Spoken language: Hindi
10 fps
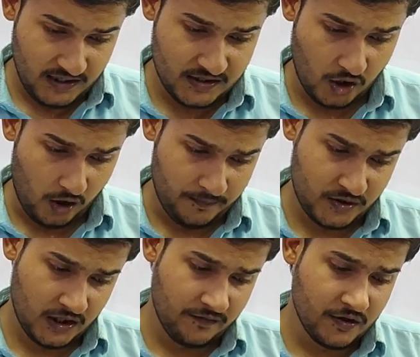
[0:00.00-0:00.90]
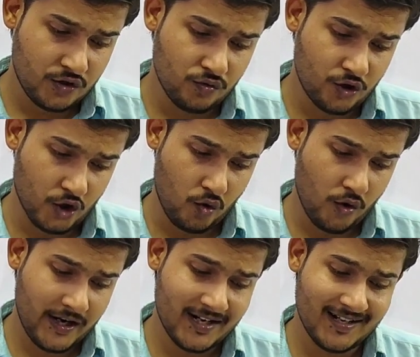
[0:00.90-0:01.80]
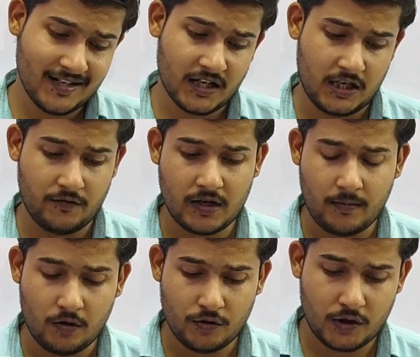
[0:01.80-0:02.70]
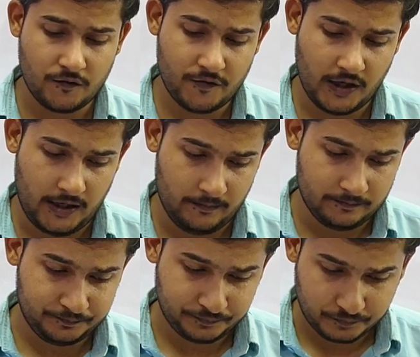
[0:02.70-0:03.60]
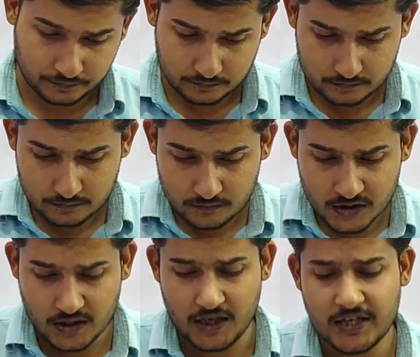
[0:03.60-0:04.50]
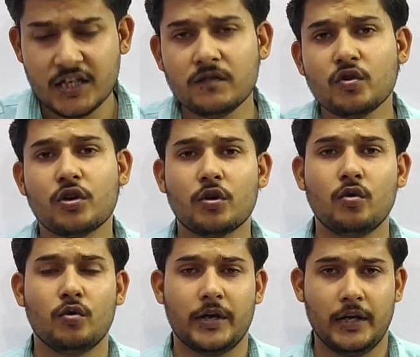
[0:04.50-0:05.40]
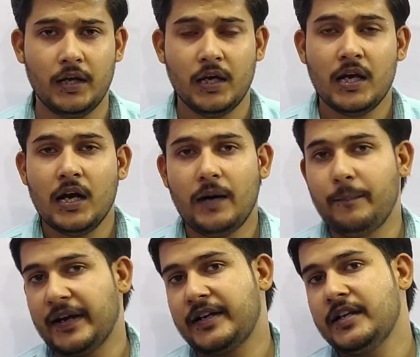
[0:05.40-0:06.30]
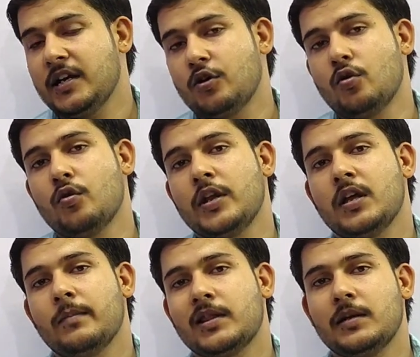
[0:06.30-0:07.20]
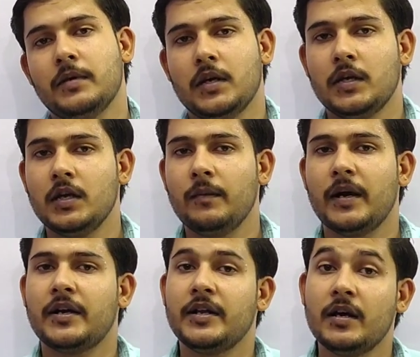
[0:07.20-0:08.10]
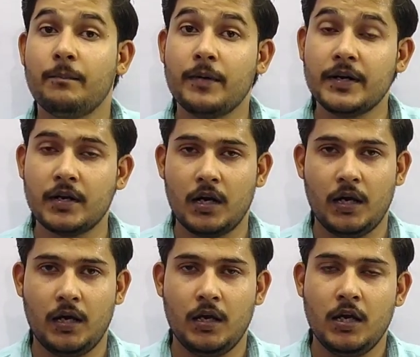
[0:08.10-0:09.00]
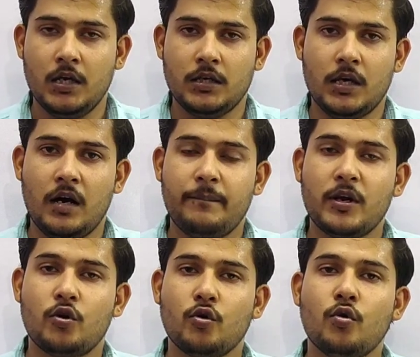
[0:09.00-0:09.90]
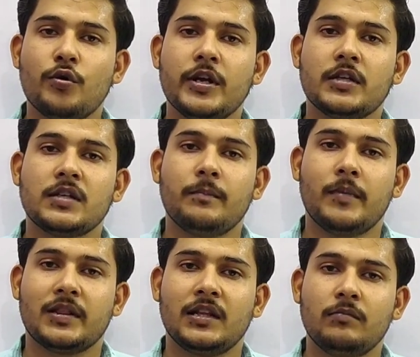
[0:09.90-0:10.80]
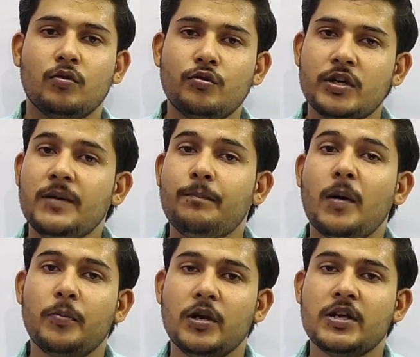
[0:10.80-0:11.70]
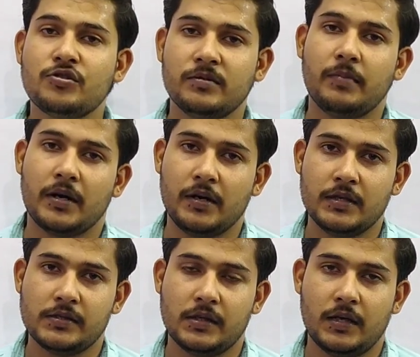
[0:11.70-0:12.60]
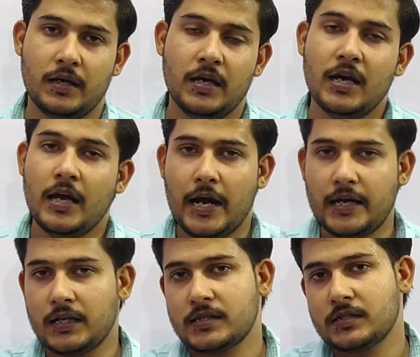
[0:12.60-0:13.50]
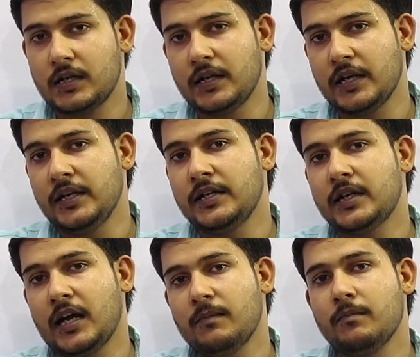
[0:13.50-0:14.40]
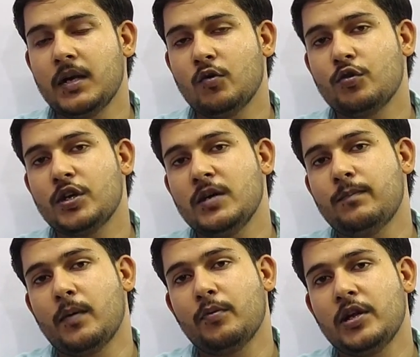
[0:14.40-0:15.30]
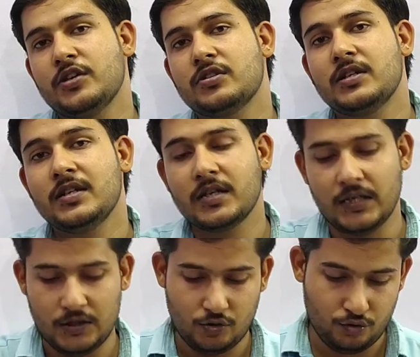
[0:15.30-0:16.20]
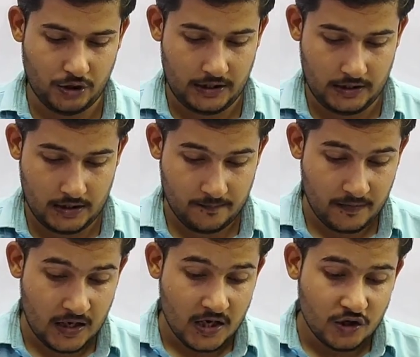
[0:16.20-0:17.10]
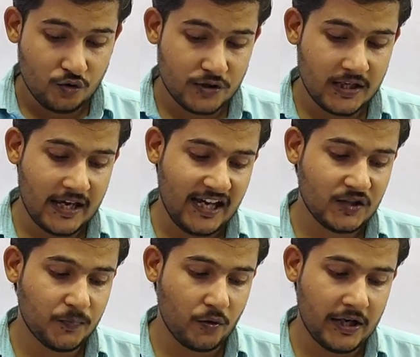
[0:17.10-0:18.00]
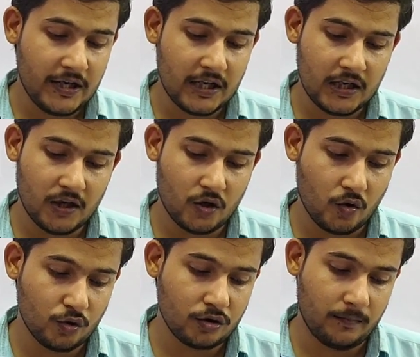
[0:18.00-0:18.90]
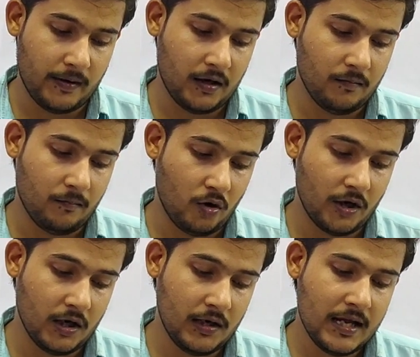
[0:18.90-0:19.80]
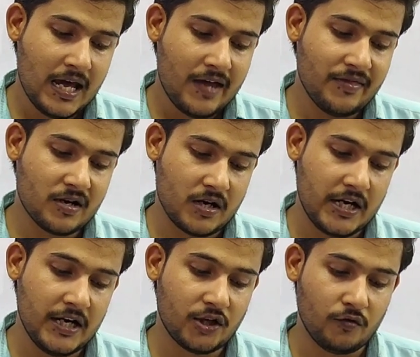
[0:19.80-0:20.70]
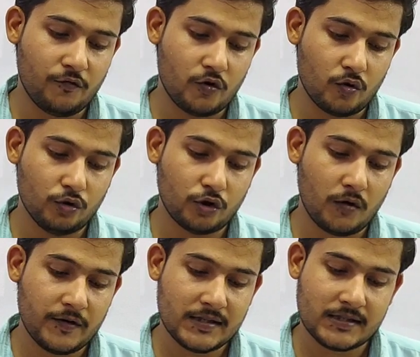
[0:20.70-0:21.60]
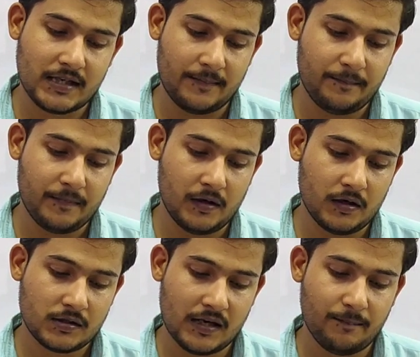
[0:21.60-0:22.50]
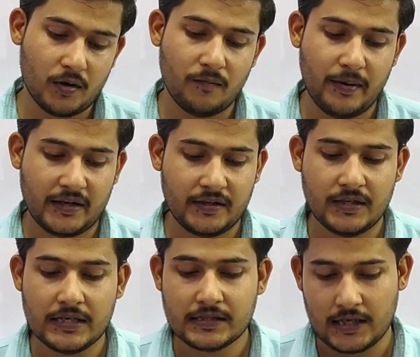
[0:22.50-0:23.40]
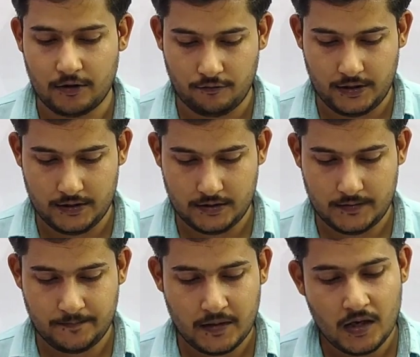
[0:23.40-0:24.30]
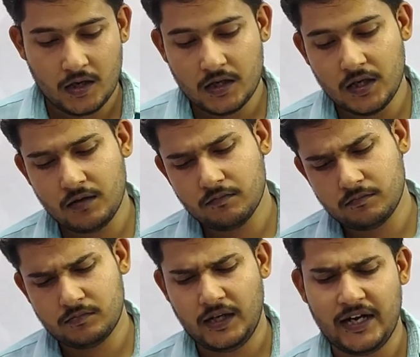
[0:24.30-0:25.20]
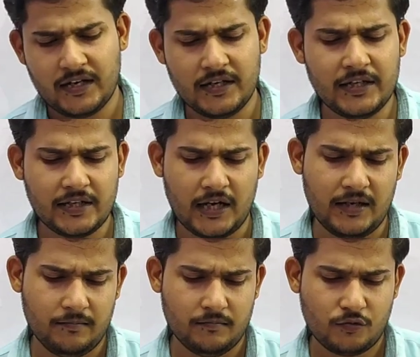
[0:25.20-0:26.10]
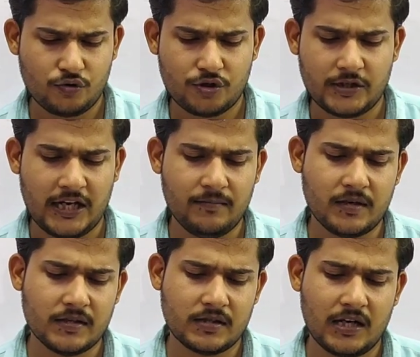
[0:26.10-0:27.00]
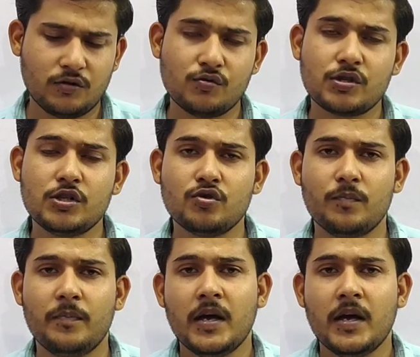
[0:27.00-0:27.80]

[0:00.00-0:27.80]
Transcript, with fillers: इज ऑब्जर्व टू ग्रो इन अ गिवन अमाउंट ऑफ टाइम यानी कि वो ग्रो हो रहे हैं अब बैक्टीरिया ग्रो होने का मतलब ये नहीं है कि बैक्टीरिया बढ़ रहा है यहाँ पे ग्रो होने से मतलब उनकी पॉपुलेशन बढ़ने से है एट अ सर्टेन टाइम में उनकी पॉपुलेशन इंक्रीज हो जाएगी यूजिंग एक्सपोनेंटियल ग्रोथ मॉडल द रेट ऑफ ग्रोथ ऑफ इज सैंपल ऑफ बैक्टीरिया इज कैलकुलेटेड कि एट एनी टाइम कुछ टाइम के साथ उसकी जो